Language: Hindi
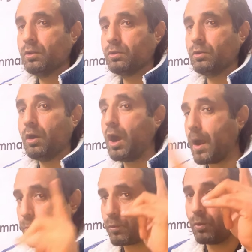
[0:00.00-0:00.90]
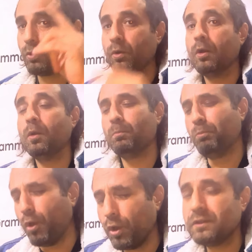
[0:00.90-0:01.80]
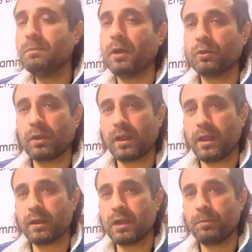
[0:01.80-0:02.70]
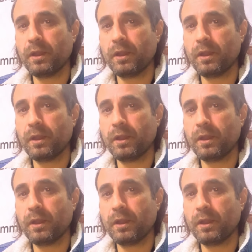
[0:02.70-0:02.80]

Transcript: तो आपको बहुत सी बातों का ख्याल रखना